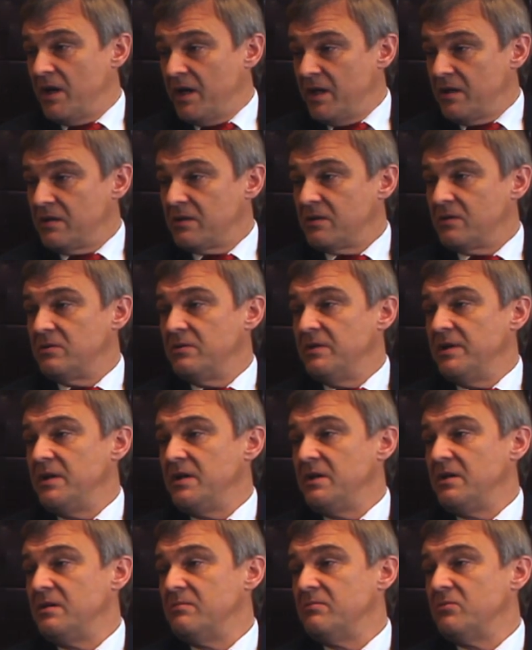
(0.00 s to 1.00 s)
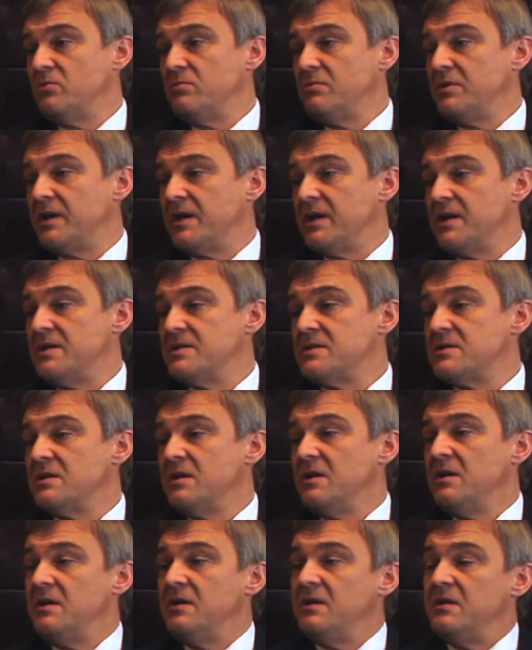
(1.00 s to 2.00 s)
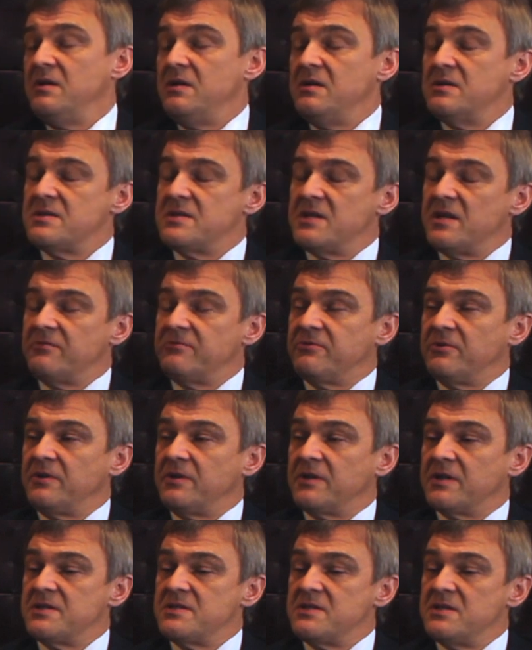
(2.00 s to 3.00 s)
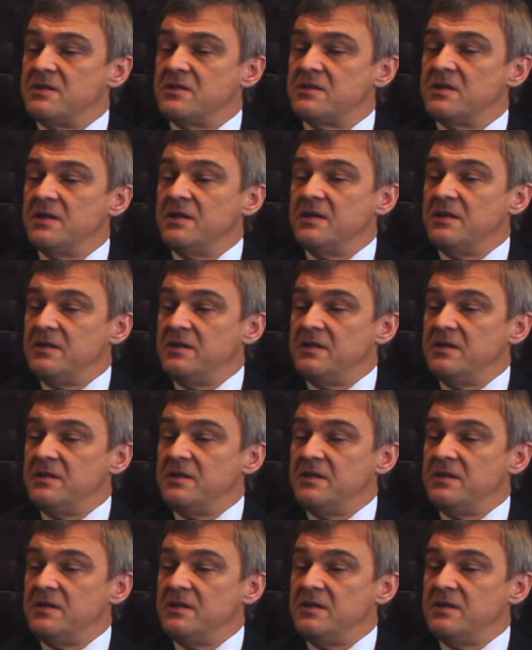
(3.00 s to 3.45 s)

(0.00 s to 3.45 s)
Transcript: andere Kollegen im Umkreis, die hier sehr erfolgreich sind.